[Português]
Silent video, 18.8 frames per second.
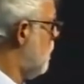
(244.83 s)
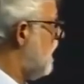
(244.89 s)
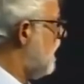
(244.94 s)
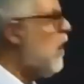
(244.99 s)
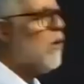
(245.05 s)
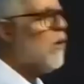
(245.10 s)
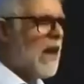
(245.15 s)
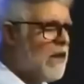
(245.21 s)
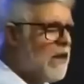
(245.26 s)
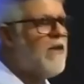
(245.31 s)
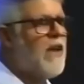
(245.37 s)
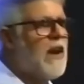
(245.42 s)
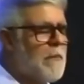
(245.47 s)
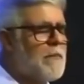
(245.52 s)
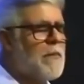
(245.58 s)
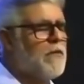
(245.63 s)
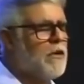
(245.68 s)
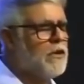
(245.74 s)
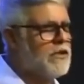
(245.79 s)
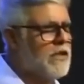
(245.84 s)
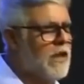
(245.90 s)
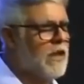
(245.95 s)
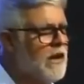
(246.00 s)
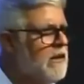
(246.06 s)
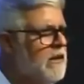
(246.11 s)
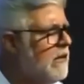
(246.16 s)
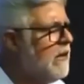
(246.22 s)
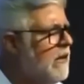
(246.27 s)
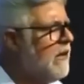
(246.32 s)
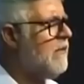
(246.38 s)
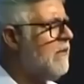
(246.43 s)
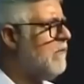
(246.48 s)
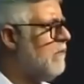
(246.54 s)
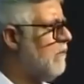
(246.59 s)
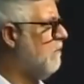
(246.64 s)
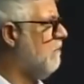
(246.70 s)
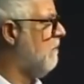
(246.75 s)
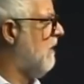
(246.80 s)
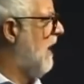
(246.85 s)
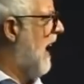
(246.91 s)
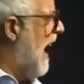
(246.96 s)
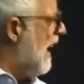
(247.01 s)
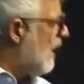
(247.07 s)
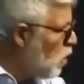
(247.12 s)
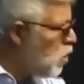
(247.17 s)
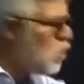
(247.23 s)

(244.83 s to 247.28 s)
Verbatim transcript: E eu quero falar para você, em